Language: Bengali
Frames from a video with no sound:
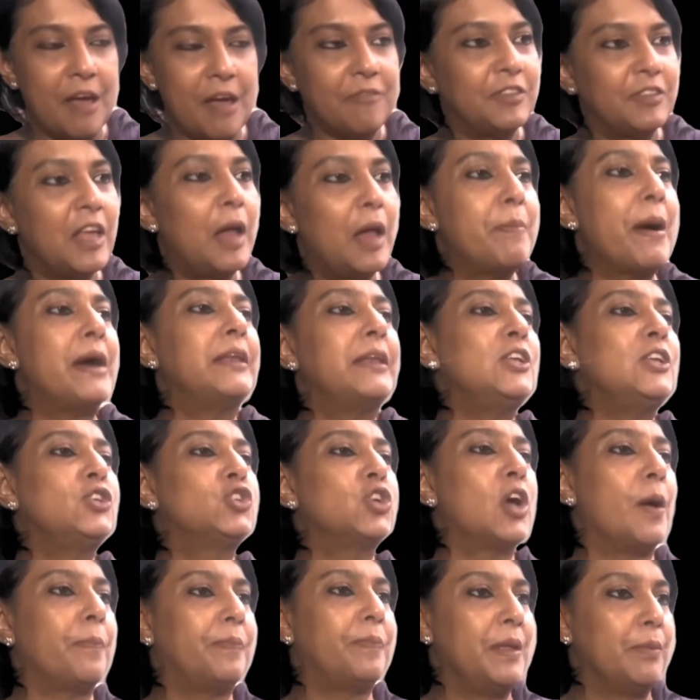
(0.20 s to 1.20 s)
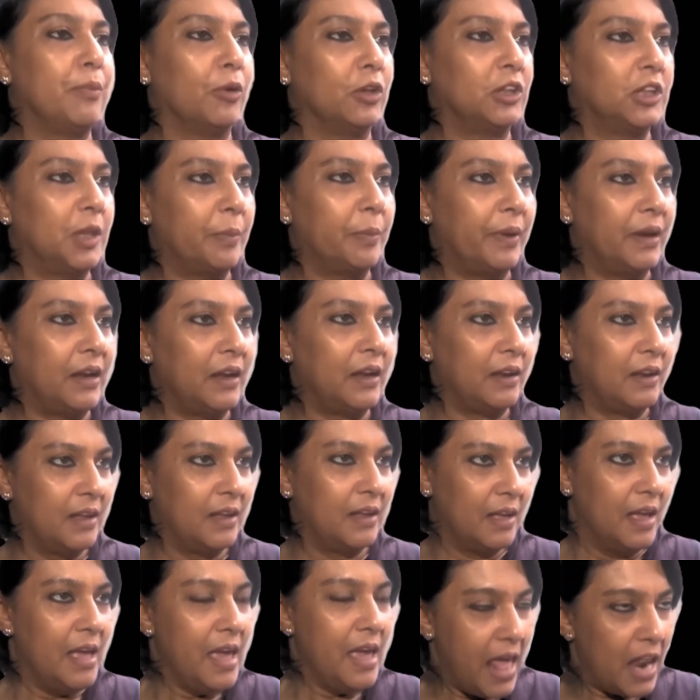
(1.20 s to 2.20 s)
গ্রেফতার বাণিজ্য আপনি বলতে পারেন
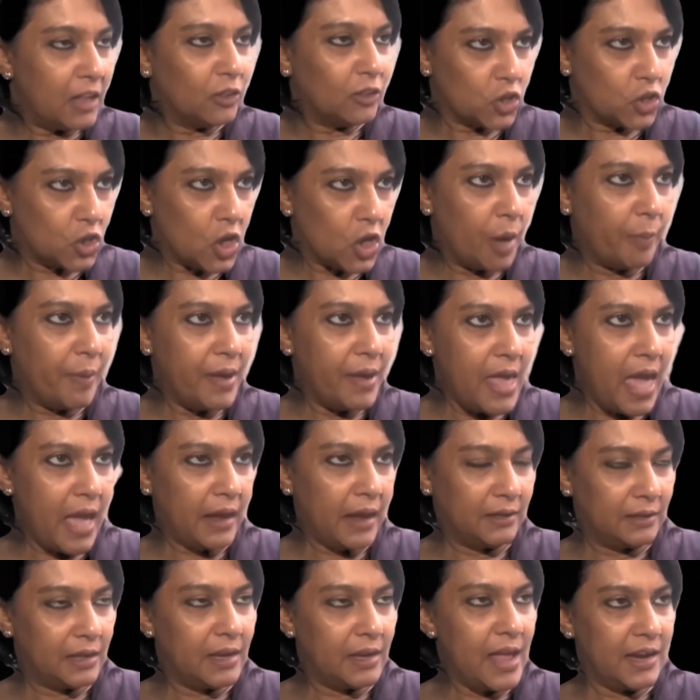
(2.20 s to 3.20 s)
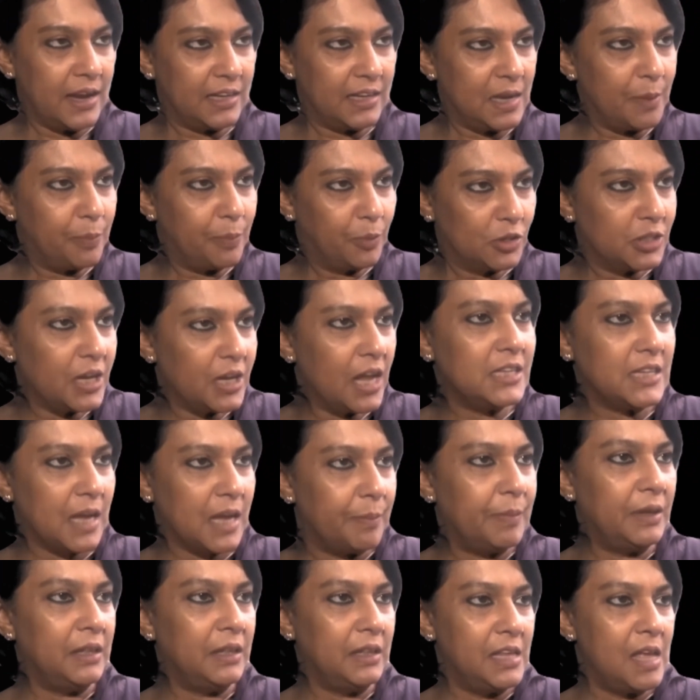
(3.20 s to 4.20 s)
এরা তো সবাই একটা না একটা পর্যায়ে
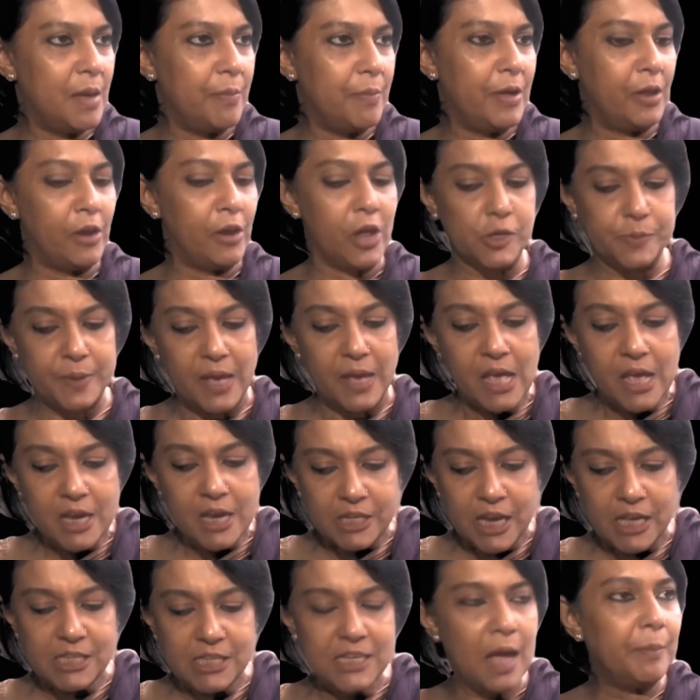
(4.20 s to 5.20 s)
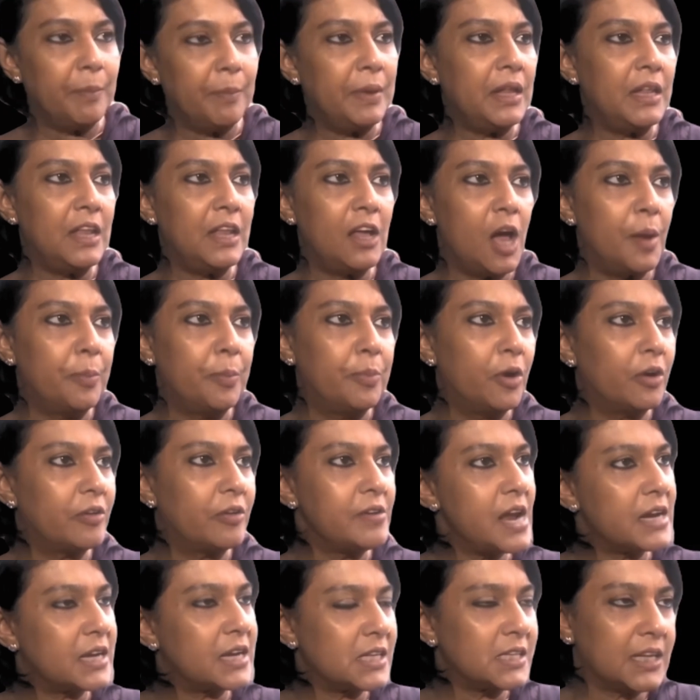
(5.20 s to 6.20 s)
জামিন নিয়ে বেরো আসবে সেই জামিন নেওয়ার
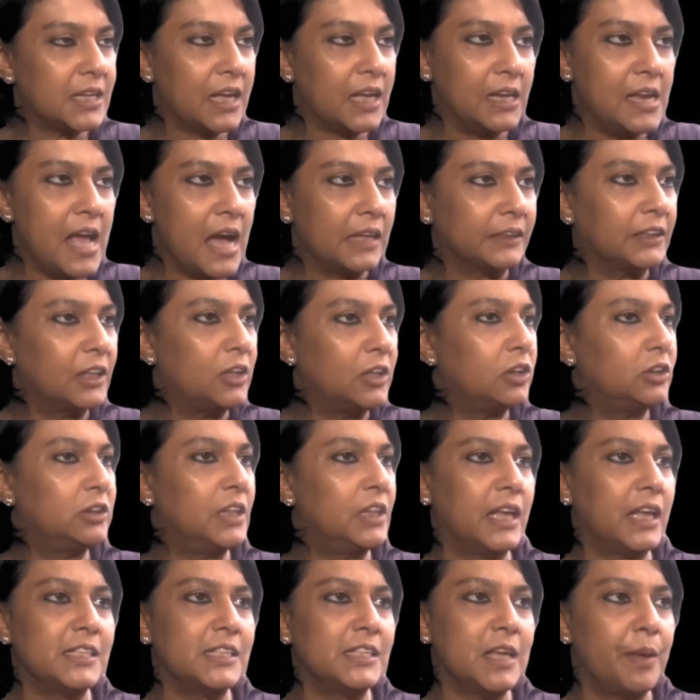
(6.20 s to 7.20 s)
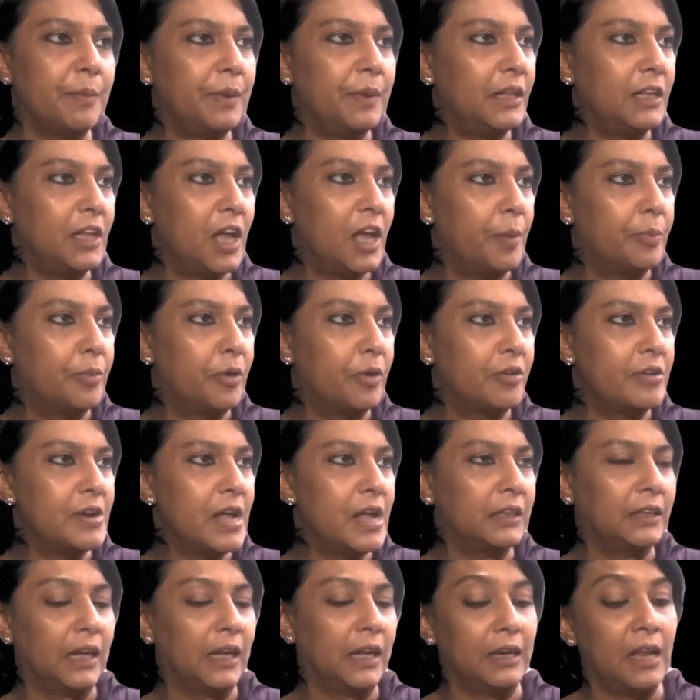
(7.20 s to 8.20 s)
প্রক্রিয়াটা যে খালি আদালত থেকে জামিন নেওয়ার
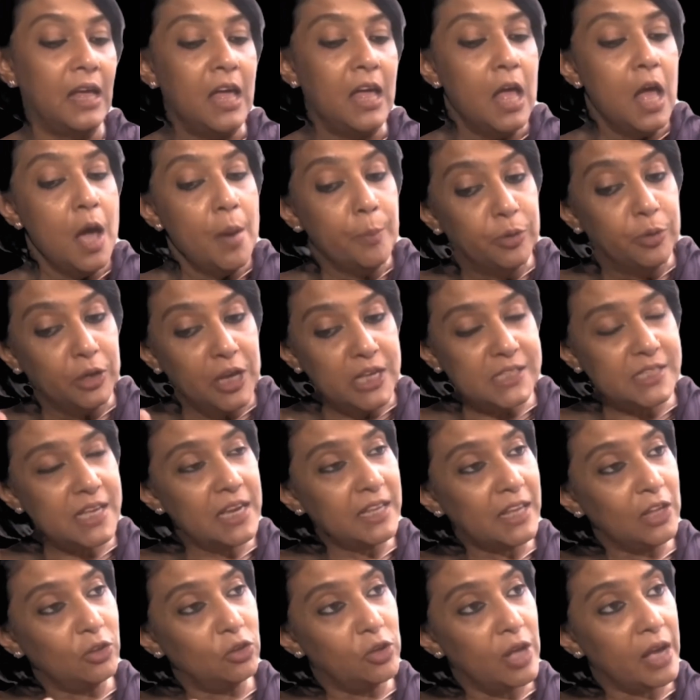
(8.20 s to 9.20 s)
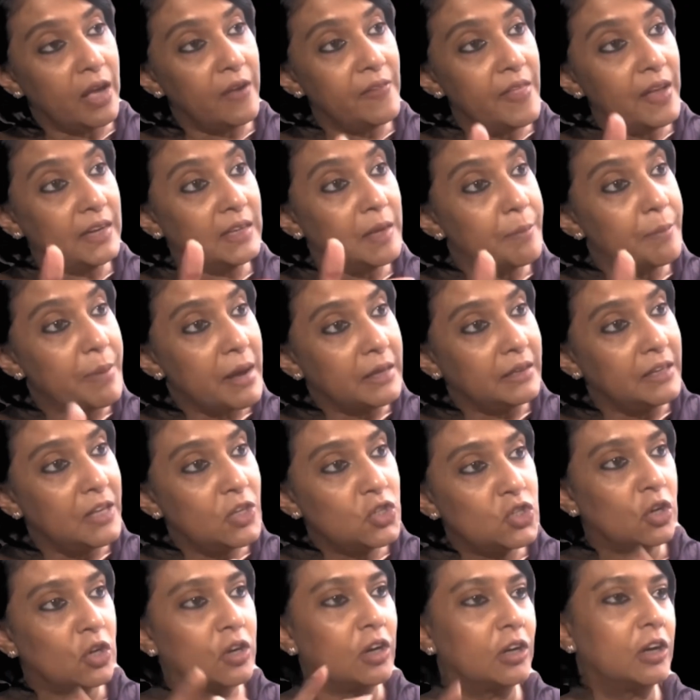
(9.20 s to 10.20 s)
প্রক্রিয়া তা না পুলিশের কিন্তু এখানে একটা
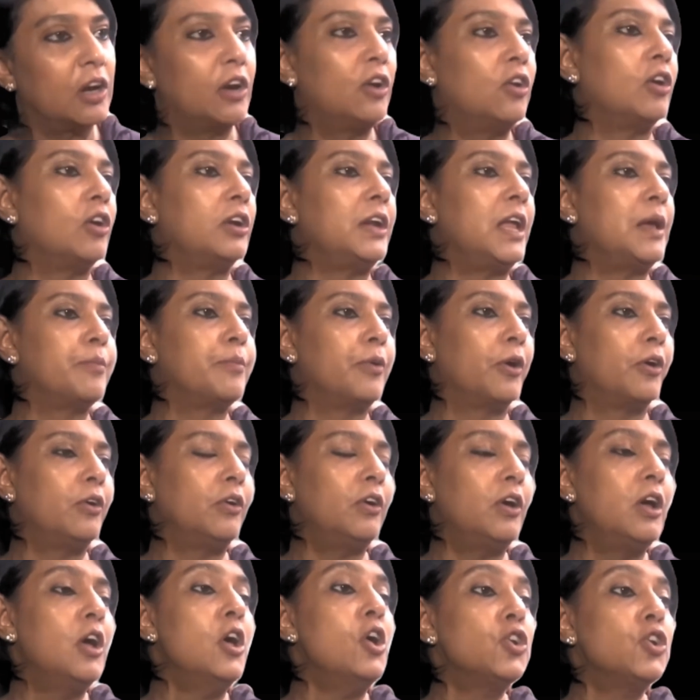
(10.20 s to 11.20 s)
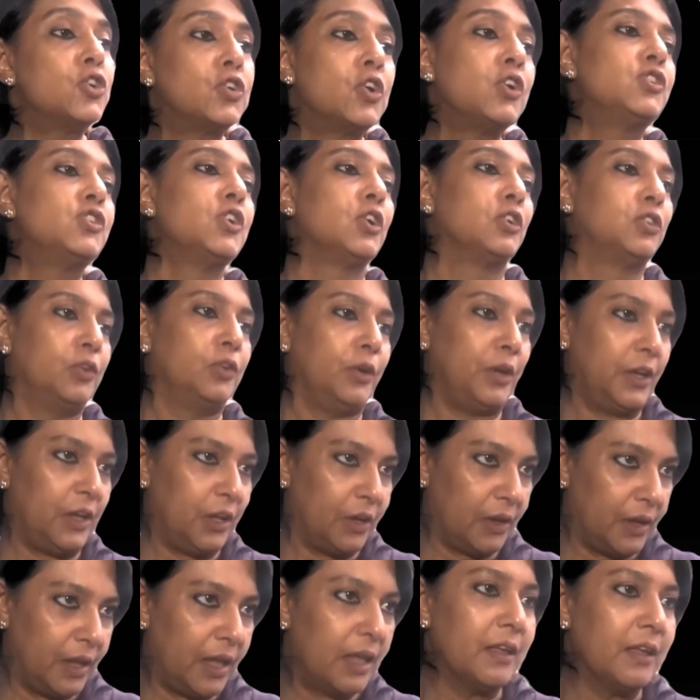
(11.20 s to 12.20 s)
বাণিজ্য করারও অনেক বড় সুযোগ
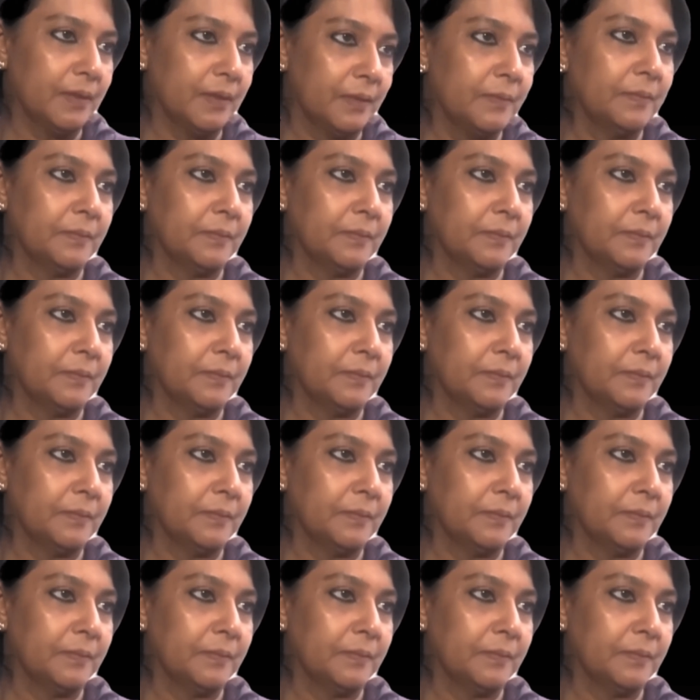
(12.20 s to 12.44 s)
তৈরি হয়